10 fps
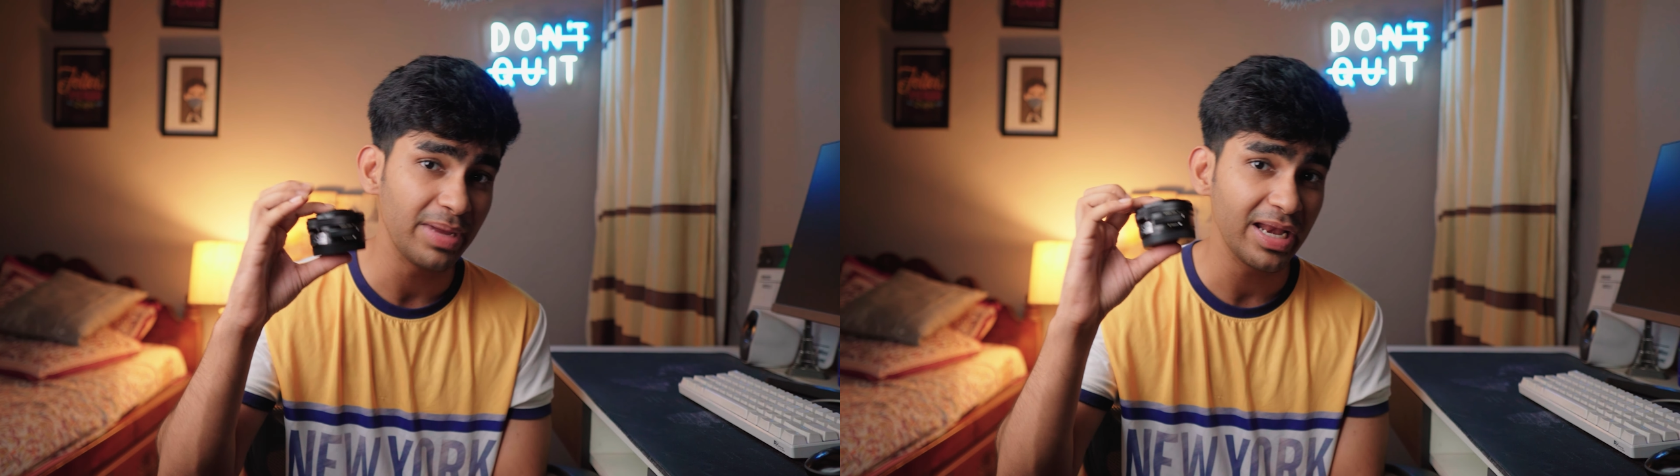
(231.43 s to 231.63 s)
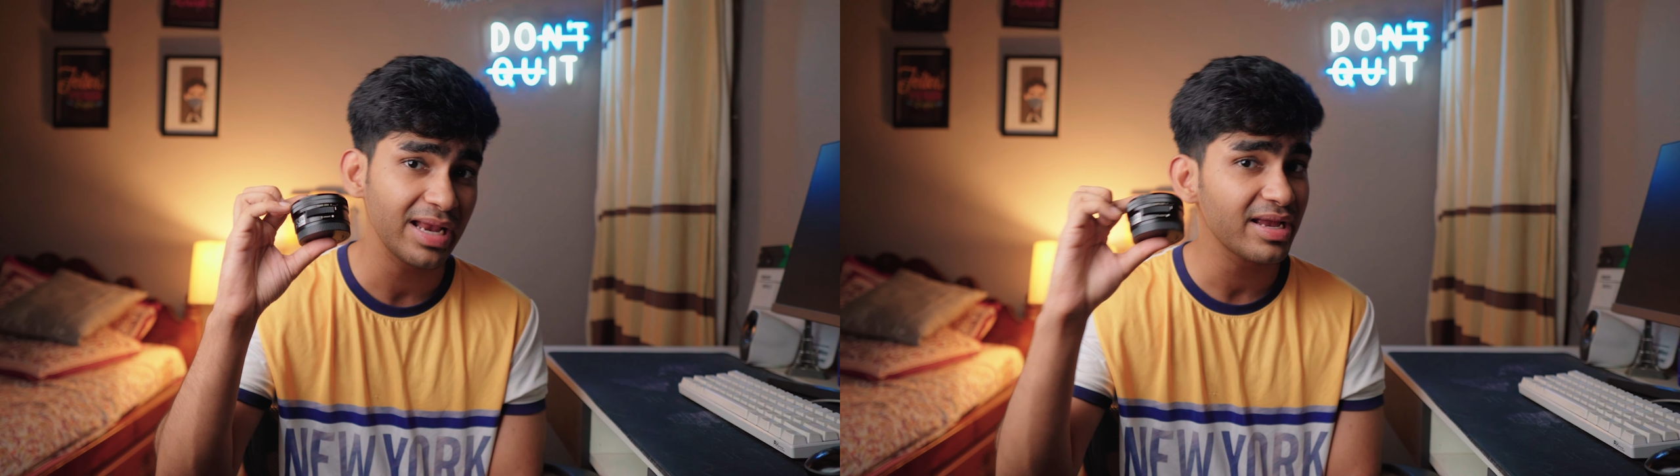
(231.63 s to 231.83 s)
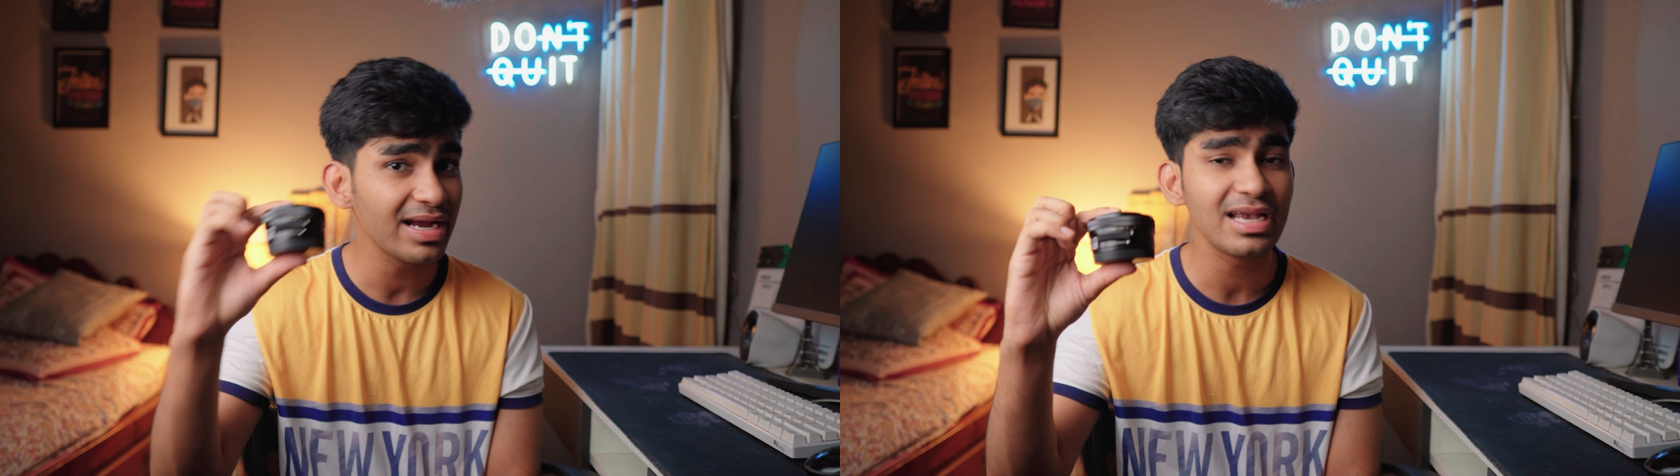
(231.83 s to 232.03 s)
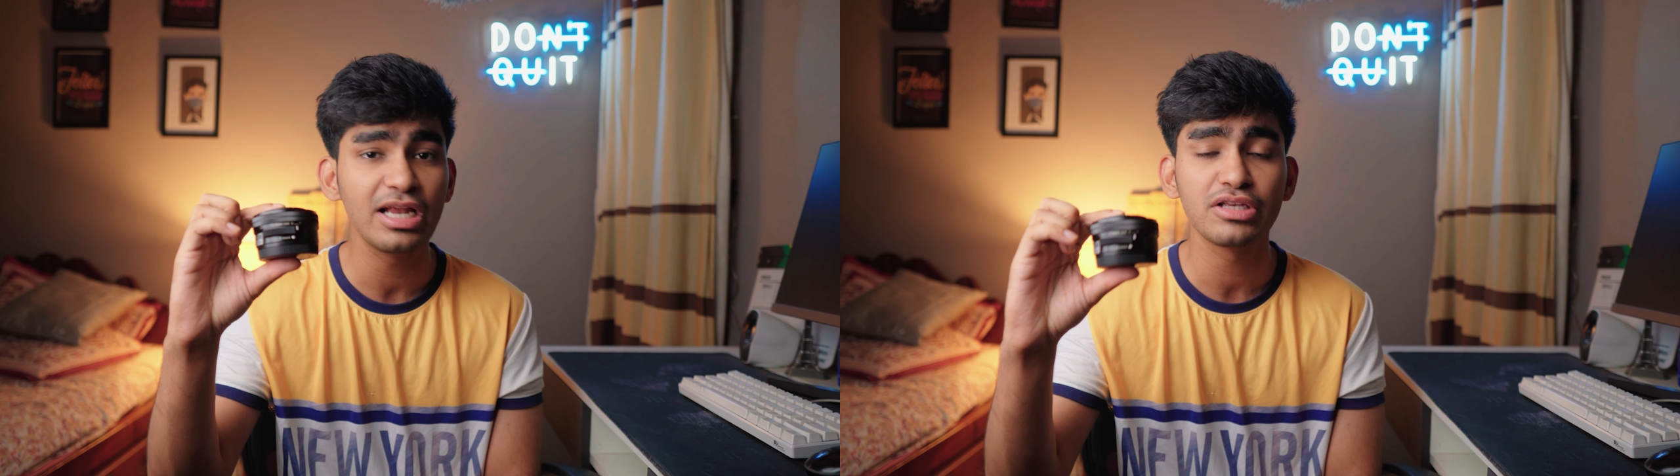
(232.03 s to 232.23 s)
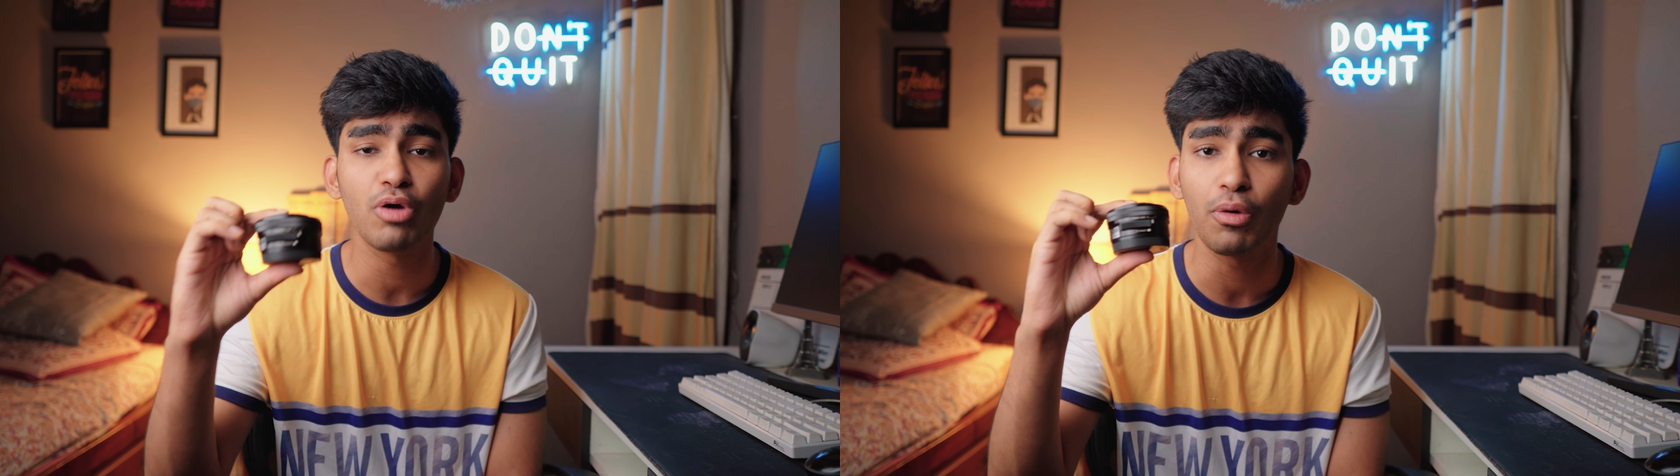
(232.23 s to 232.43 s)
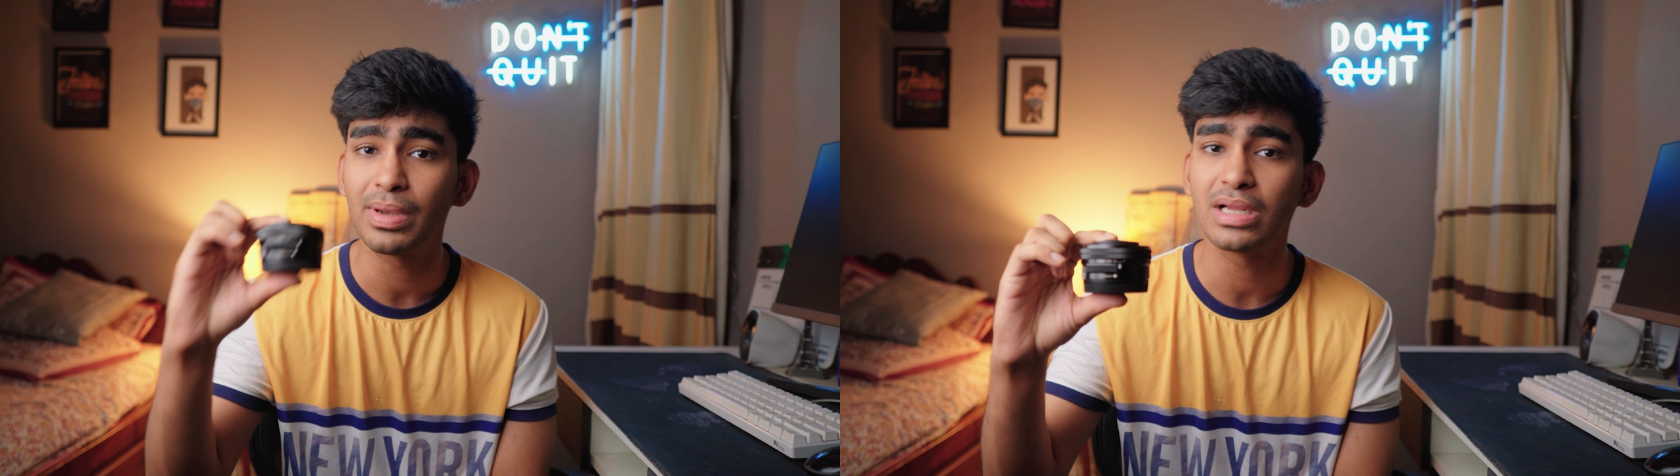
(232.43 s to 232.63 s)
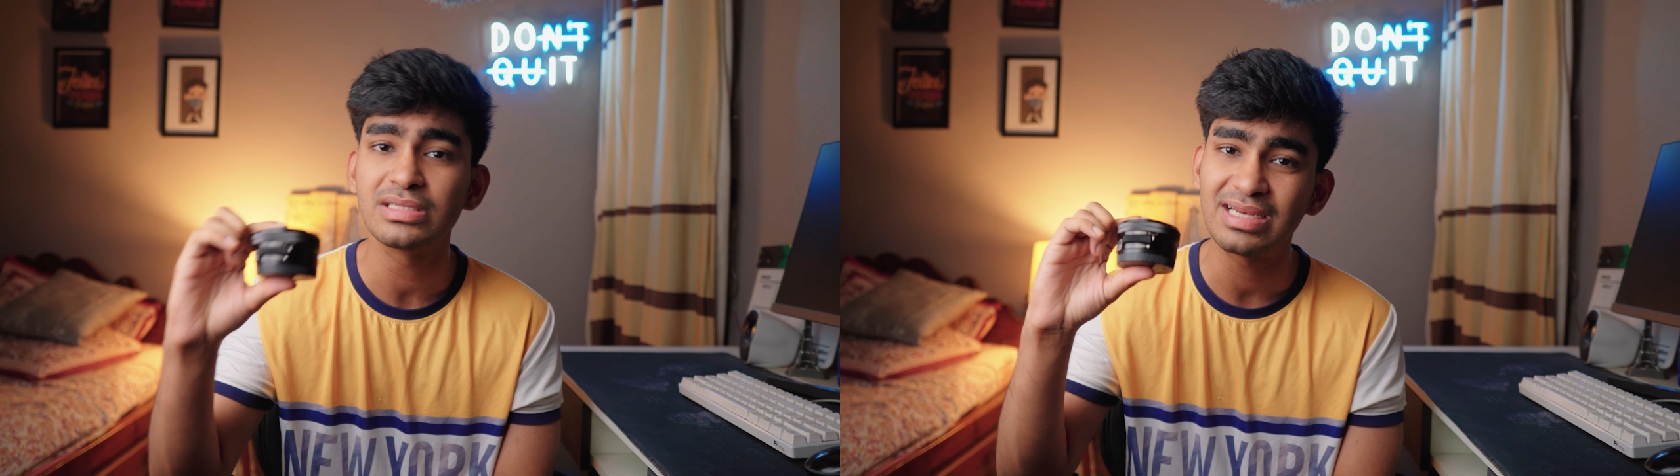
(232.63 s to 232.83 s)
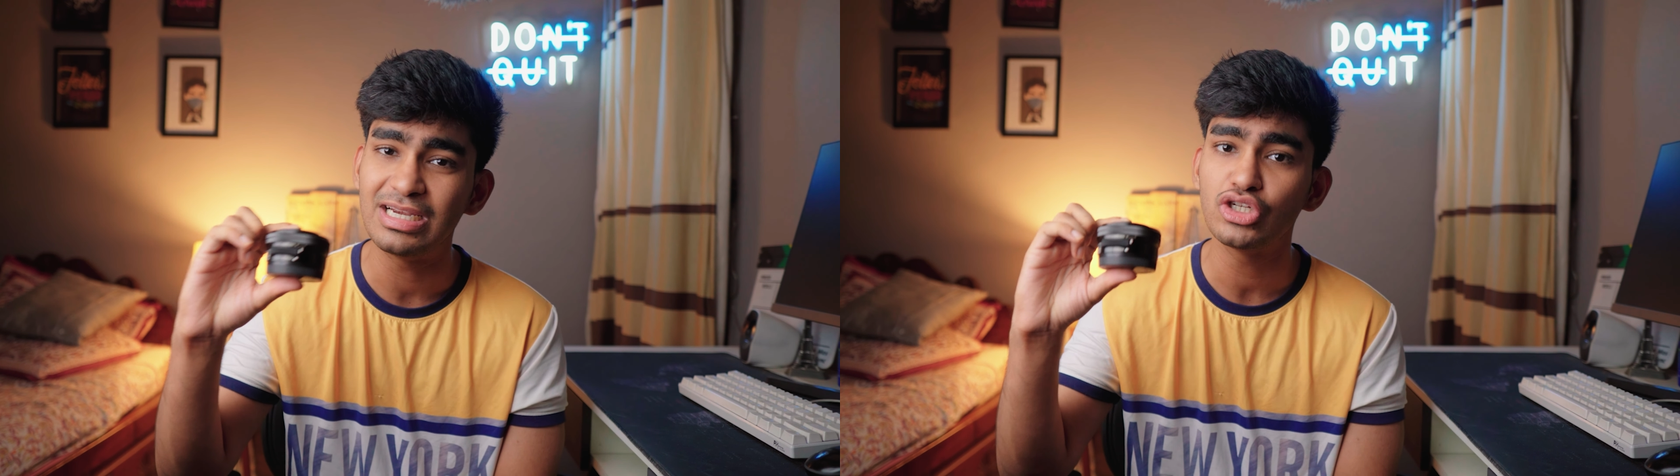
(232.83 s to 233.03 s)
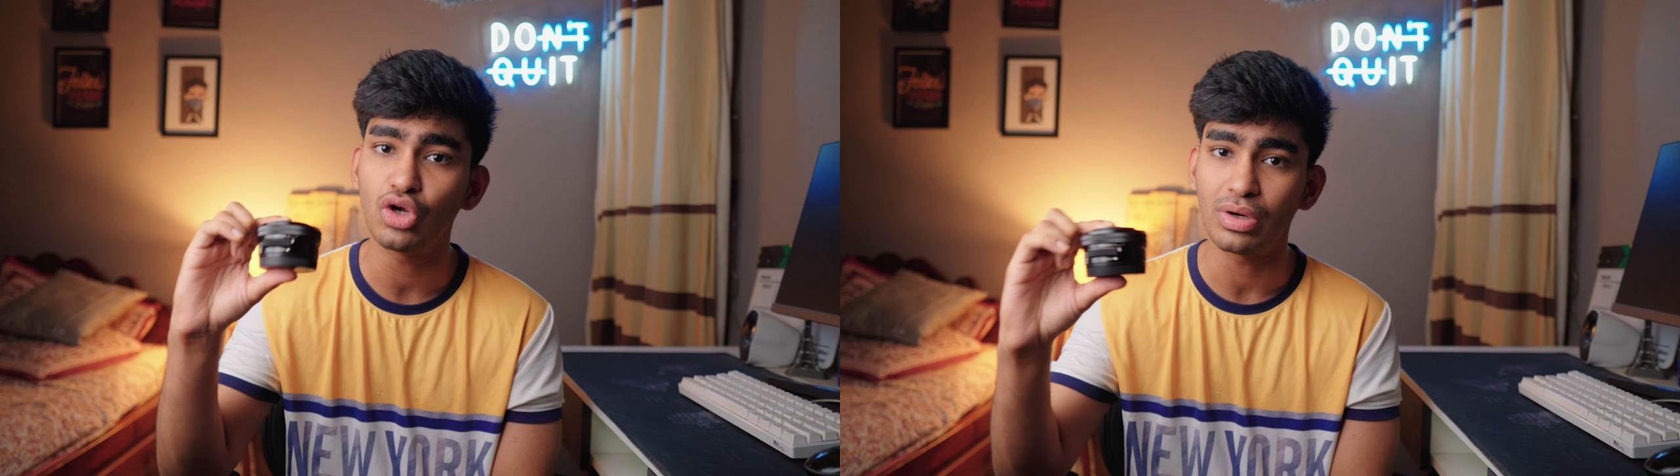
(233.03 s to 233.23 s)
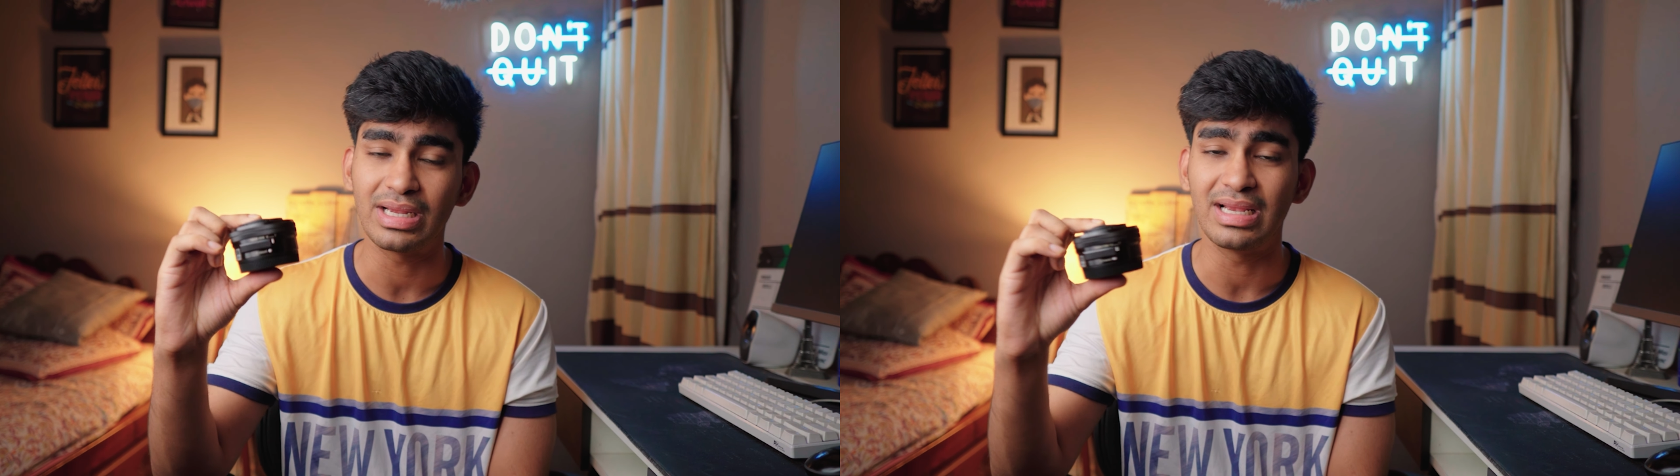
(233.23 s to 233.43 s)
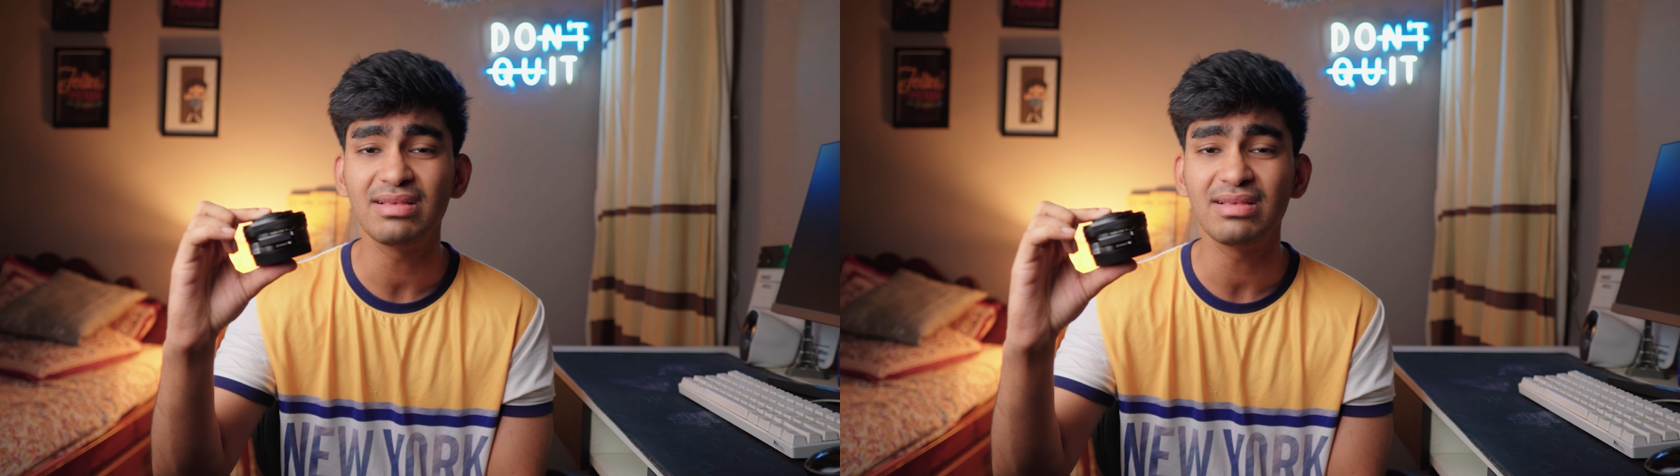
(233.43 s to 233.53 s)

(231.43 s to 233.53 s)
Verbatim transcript: मेरे किट लेंस में ऑप्टिकल स्टडी शॉट है